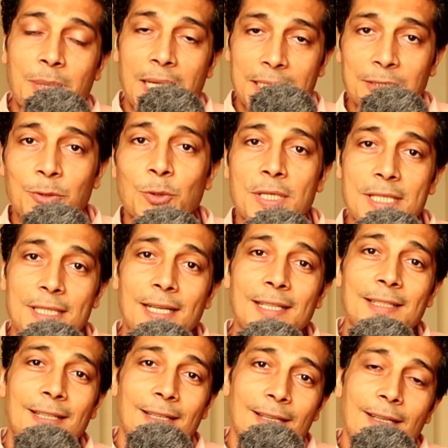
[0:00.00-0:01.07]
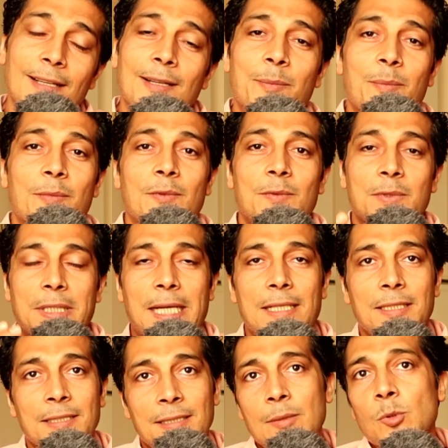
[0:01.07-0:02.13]
بقى دي كوليستريديا
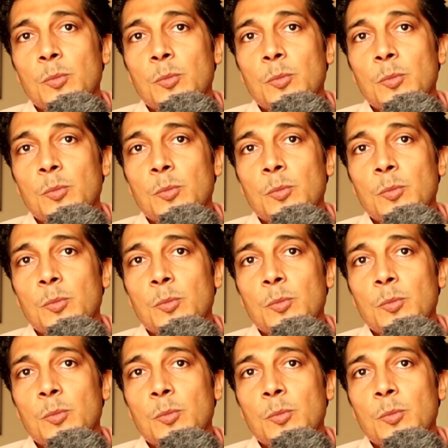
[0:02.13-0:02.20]
يعني انت